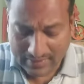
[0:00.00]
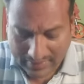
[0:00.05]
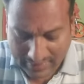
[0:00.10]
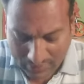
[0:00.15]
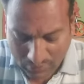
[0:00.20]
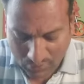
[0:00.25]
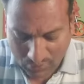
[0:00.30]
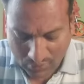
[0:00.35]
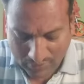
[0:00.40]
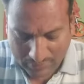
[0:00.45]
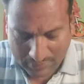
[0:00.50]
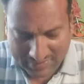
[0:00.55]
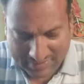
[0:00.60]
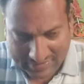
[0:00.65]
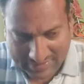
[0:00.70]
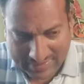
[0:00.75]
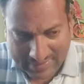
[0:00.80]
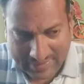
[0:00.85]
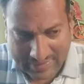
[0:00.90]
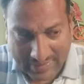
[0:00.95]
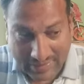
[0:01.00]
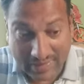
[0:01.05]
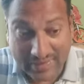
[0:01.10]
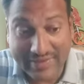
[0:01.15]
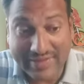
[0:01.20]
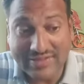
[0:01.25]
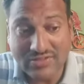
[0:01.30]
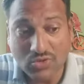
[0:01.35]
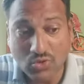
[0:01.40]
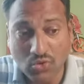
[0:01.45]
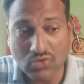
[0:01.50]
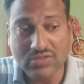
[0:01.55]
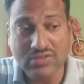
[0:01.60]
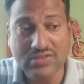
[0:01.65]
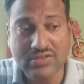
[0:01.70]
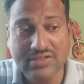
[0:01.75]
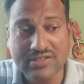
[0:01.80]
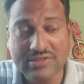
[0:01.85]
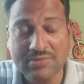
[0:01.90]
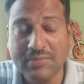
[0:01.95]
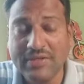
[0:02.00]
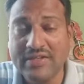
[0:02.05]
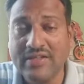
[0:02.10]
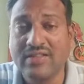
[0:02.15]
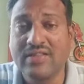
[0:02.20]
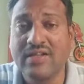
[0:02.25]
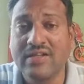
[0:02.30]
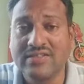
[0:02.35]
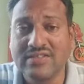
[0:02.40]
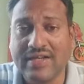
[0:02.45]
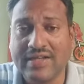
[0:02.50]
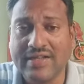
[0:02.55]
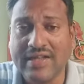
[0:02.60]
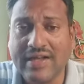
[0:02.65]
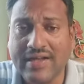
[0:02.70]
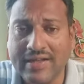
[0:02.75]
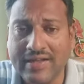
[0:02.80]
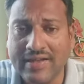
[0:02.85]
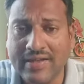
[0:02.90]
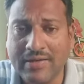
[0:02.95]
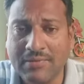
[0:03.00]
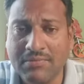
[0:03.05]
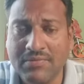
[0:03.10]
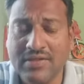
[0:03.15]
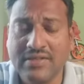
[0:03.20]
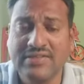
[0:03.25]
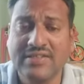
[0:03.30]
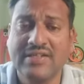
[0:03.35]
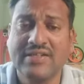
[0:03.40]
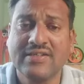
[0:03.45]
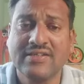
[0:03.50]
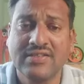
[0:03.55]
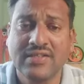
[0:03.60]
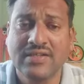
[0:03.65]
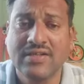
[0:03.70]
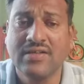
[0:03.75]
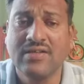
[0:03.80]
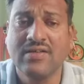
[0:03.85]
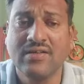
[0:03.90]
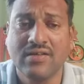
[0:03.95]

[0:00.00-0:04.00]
ये उन्होंने बताया अर्निंग सोर्स इसमें कितना ज़्यादा है हम कैसे कैसे